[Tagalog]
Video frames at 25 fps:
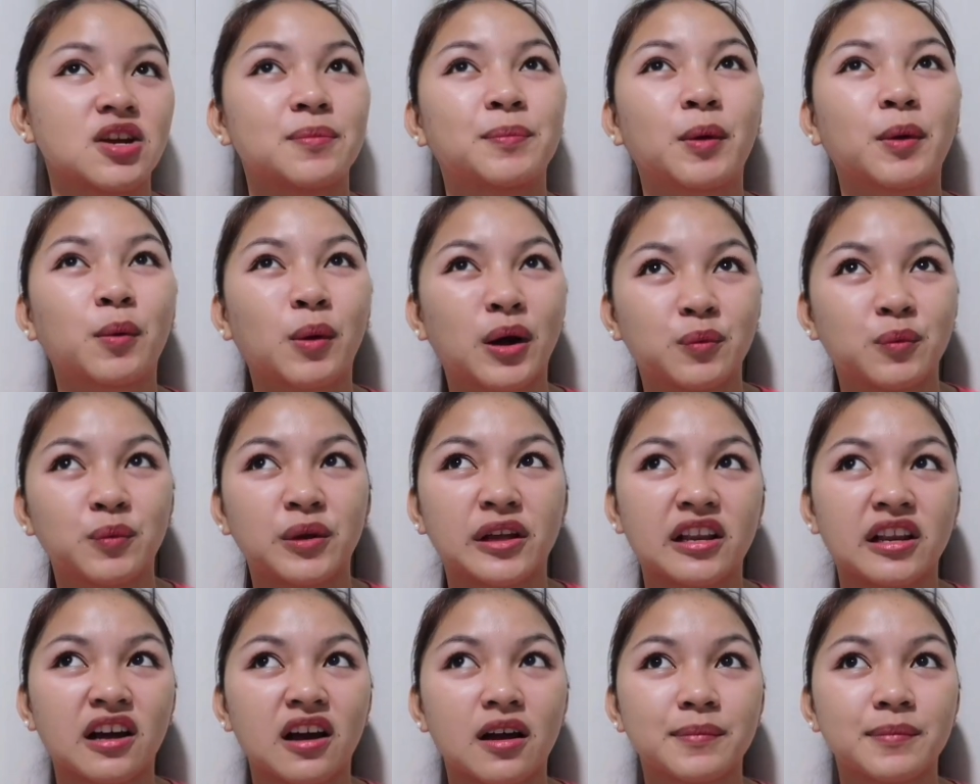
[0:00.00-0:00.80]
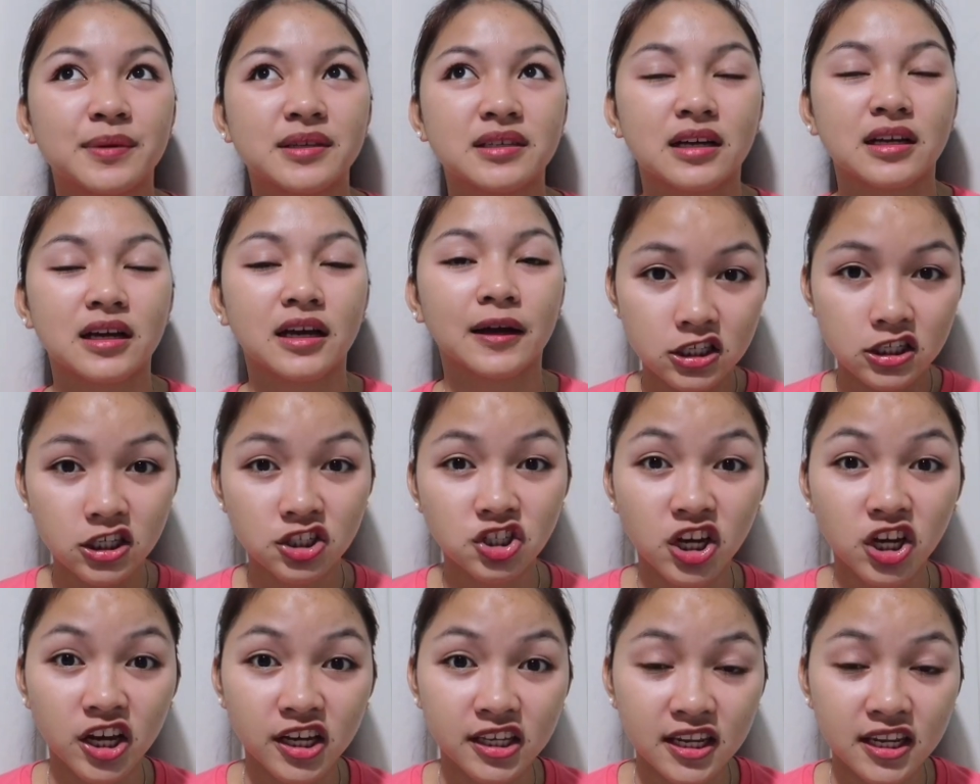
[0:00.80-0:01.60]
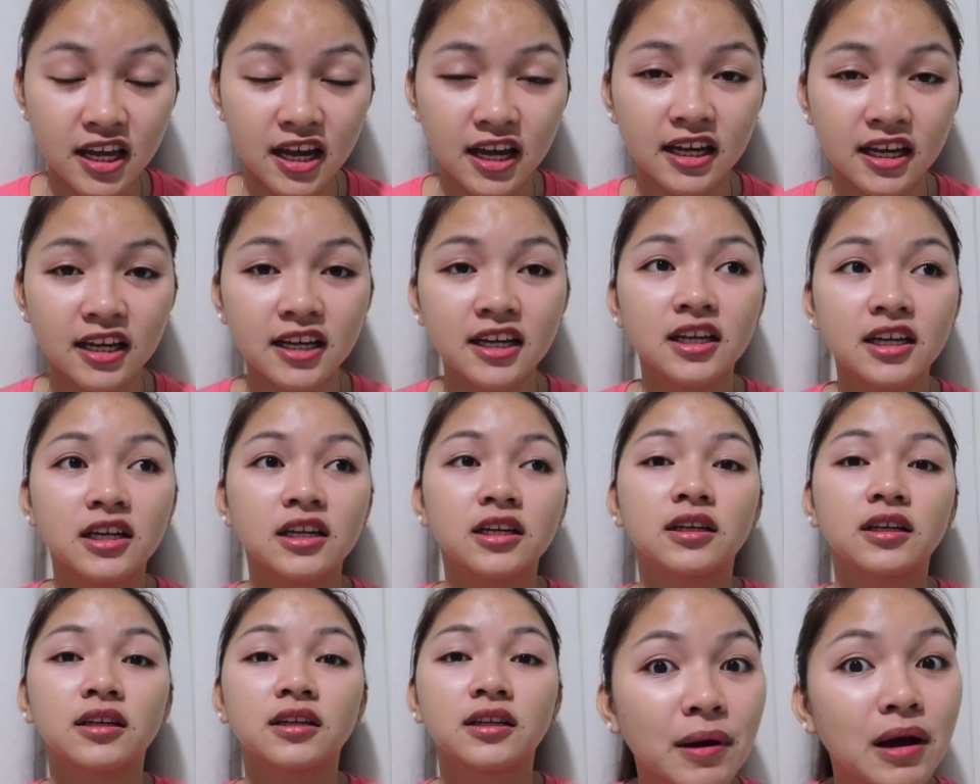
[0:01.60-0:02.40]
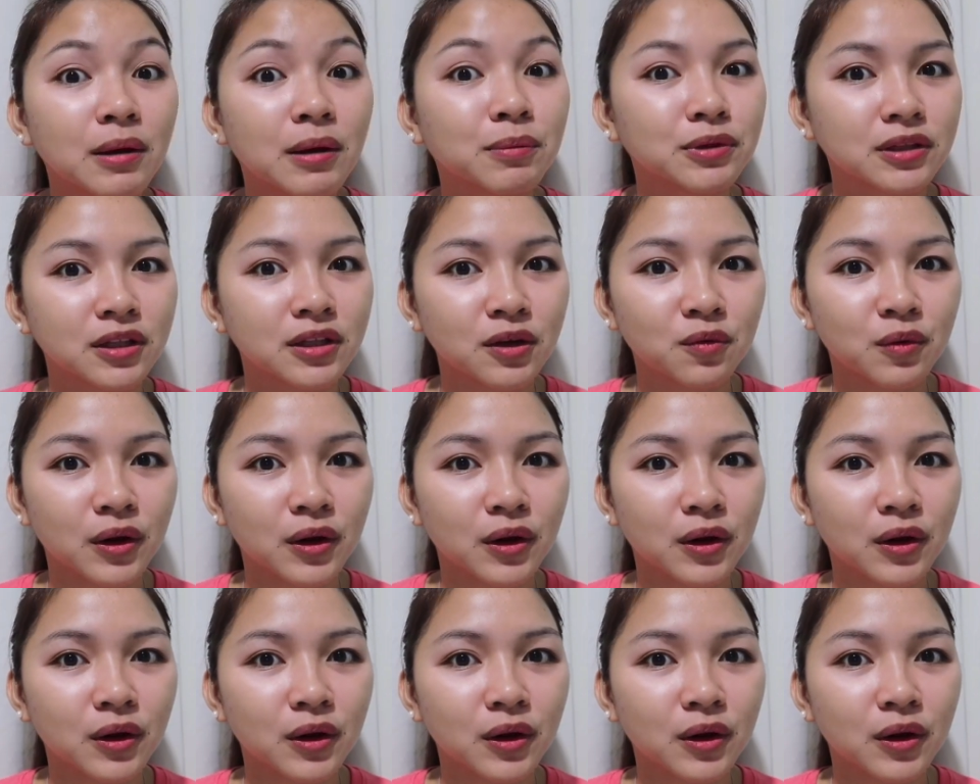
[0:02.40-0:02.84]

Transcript: Siyempre, one week lang kami sa, sa China. Umaabot